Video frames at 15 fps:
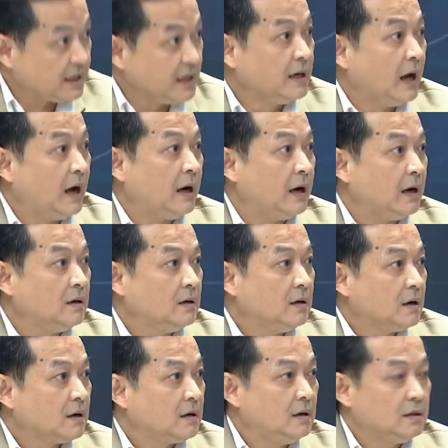งๆนะฮะ
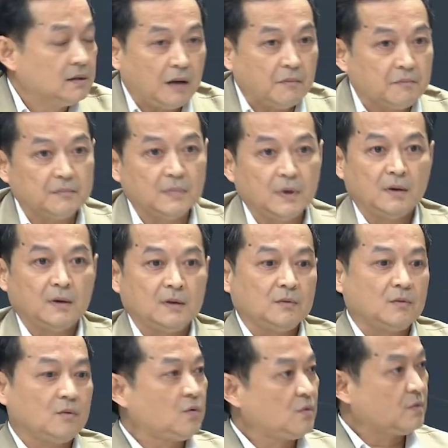คือถ้า
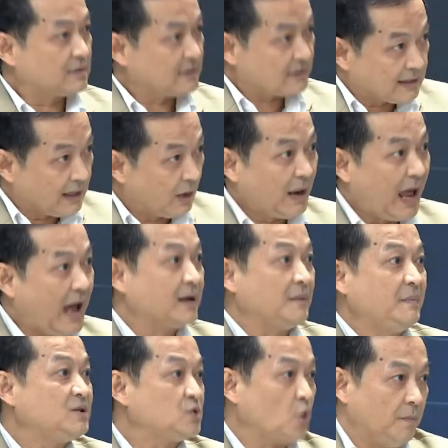เราร่างกัน
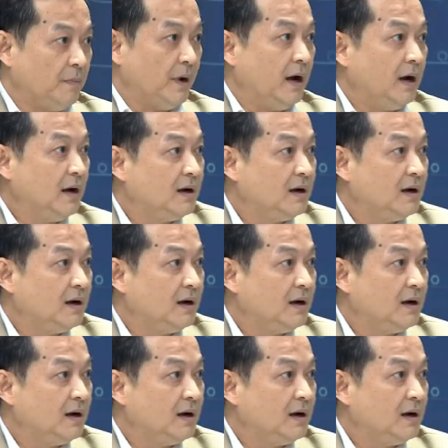ไม่จบอ่ะ